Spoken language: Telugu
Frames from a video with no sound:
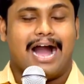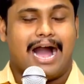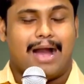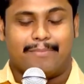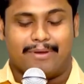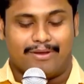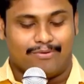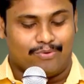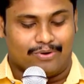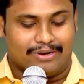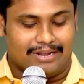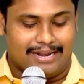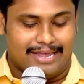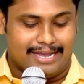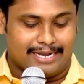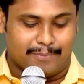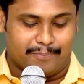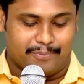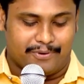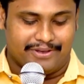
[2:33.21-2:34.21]
ఆమె
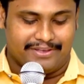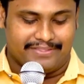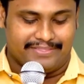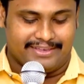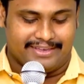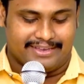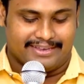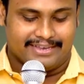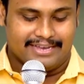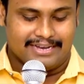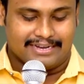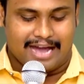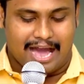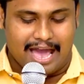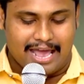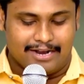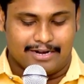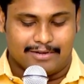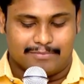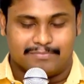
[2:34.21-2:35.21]
ఉండలేకపోయింది
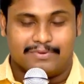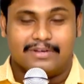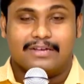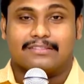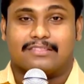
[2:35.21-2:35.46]
కారణం